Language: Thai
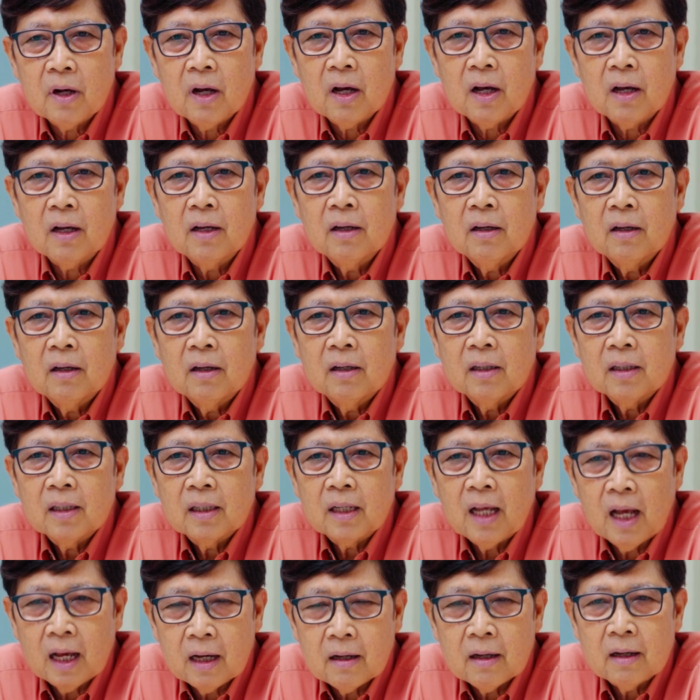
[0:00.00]
ก็
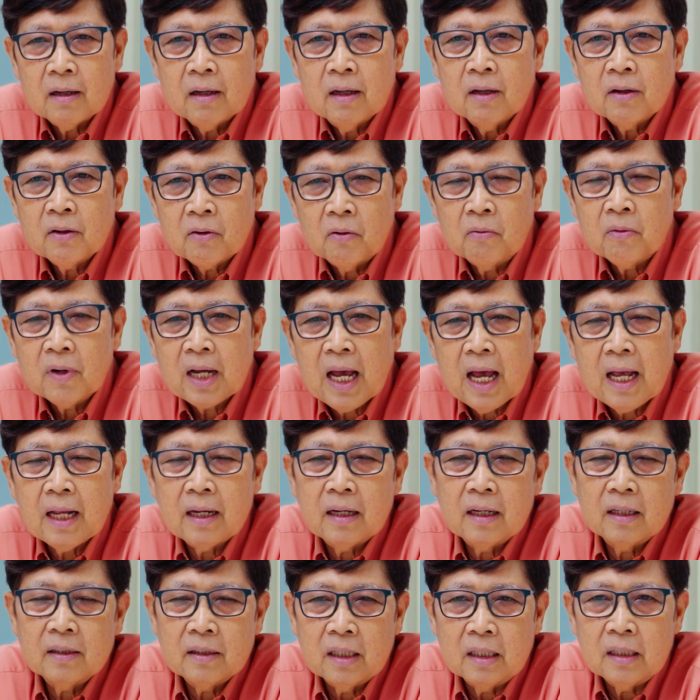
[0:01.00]
ทางโครงการ